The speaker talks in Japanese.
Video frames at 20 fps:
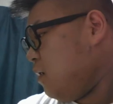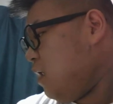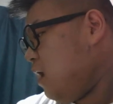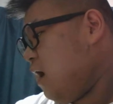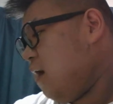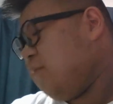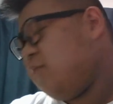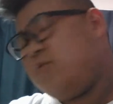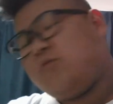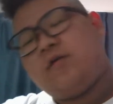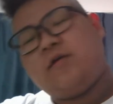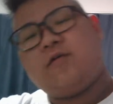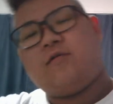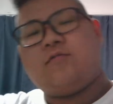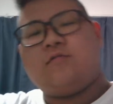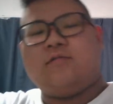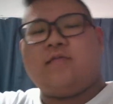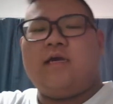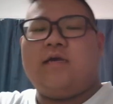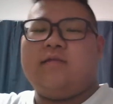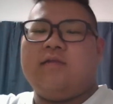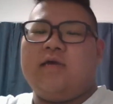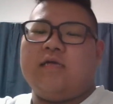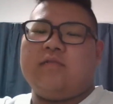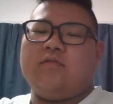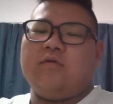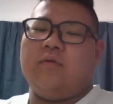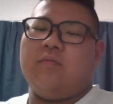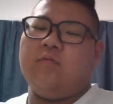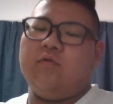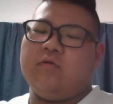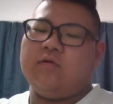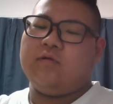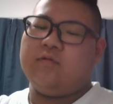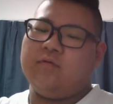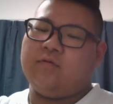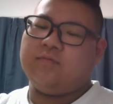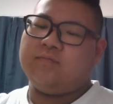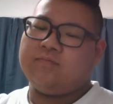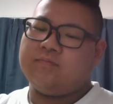あれも俺良くないなとは思うけ
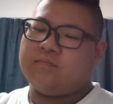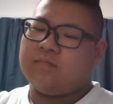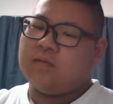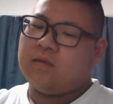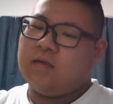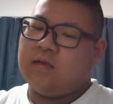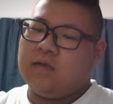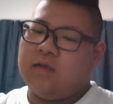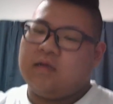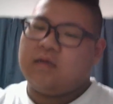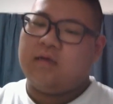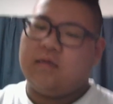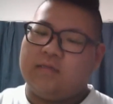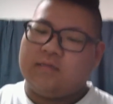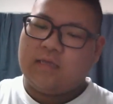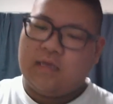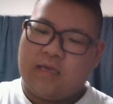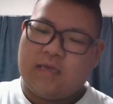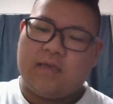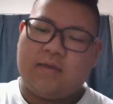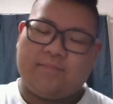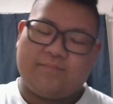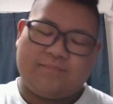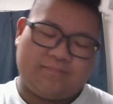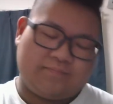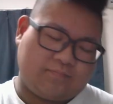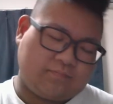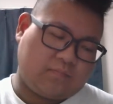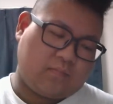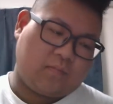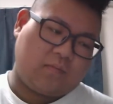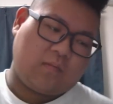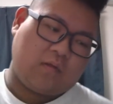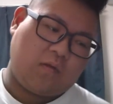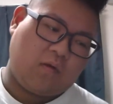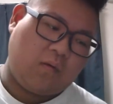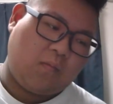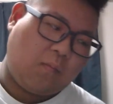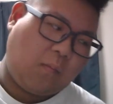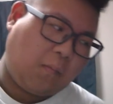ど。ね
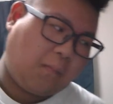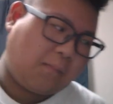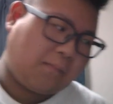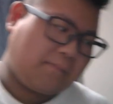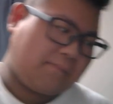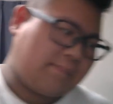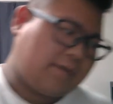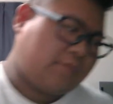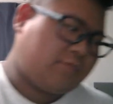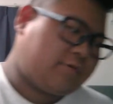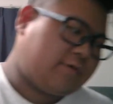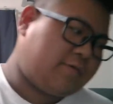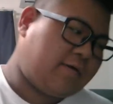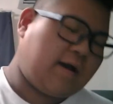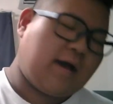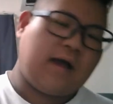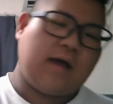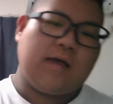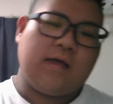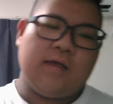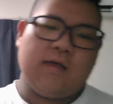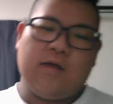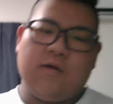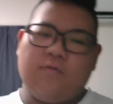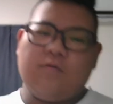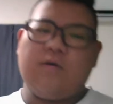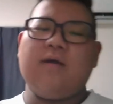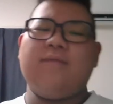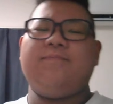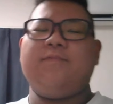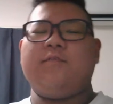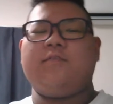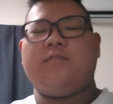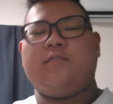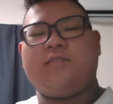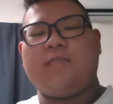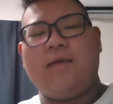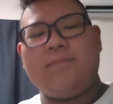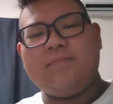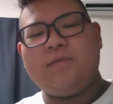え。まあ俺は、
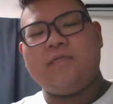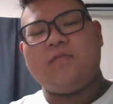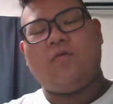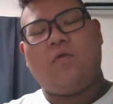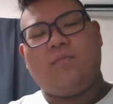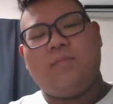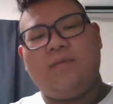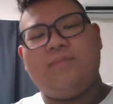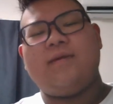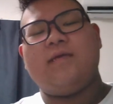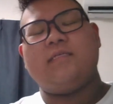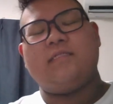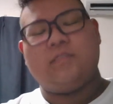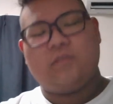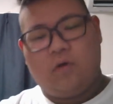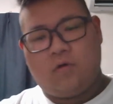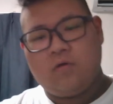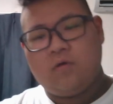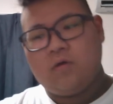ワンピーススタンビートを見ますよ。